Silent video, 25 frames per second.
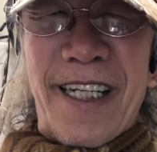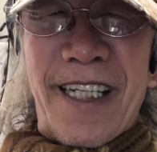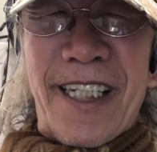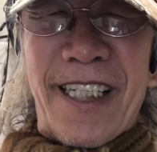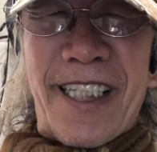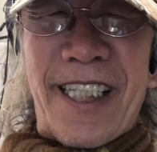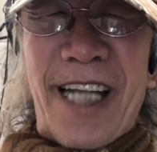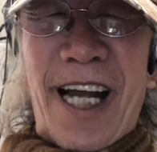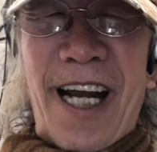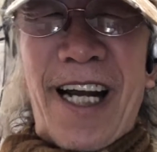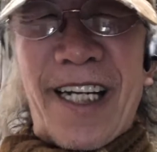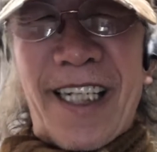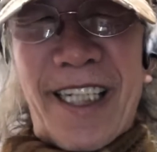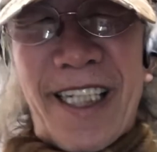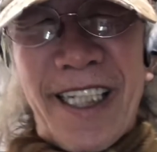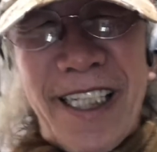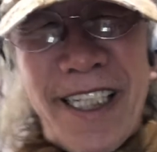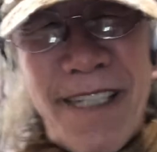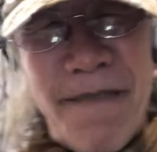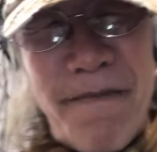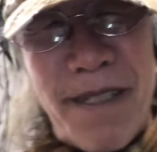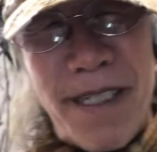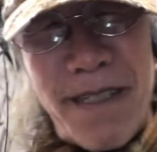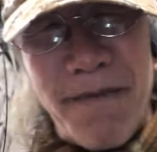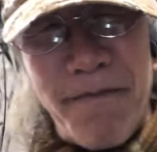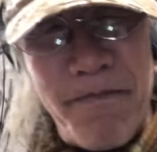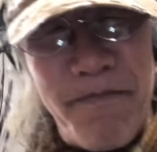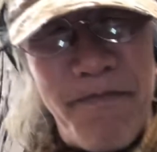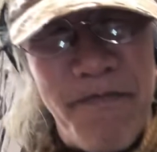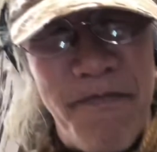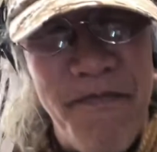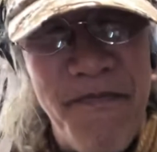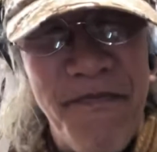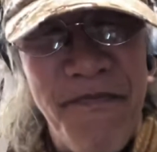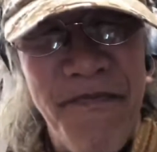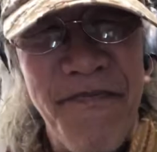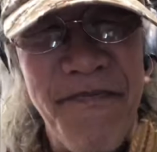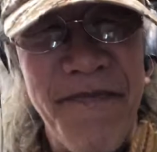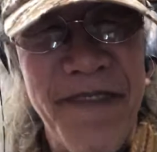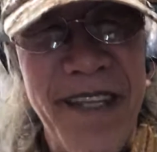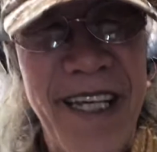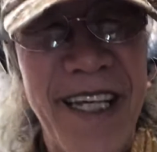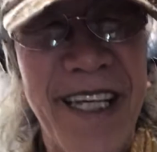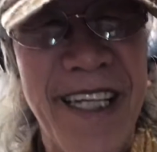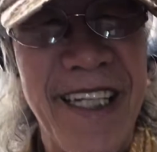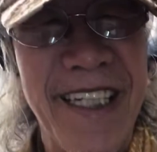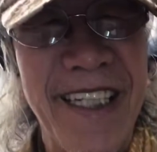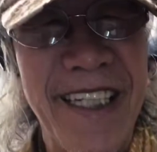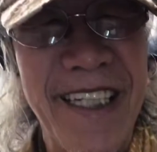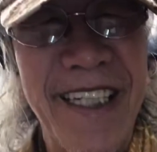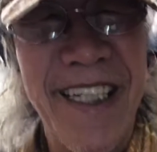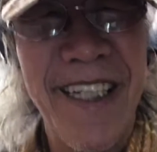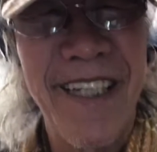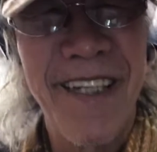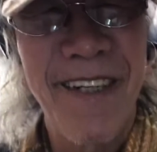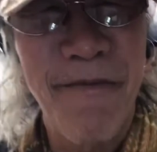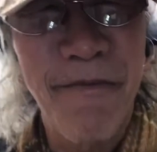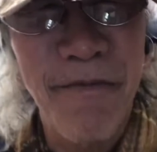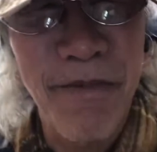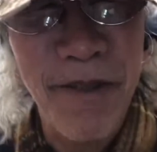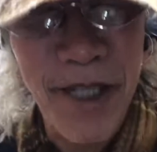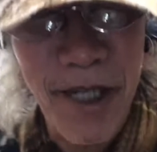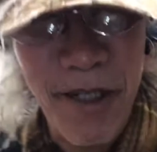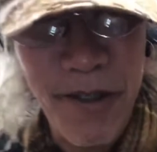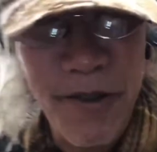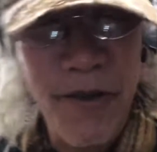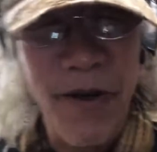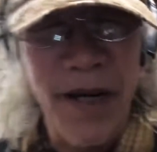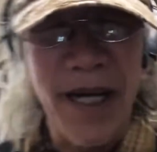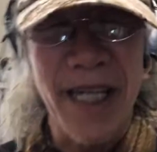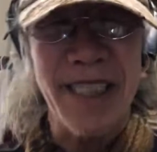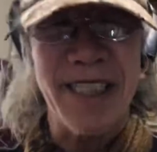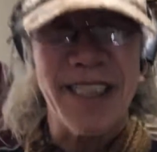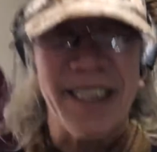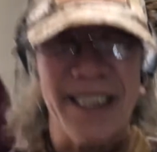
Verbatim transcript: 赏给你们不要全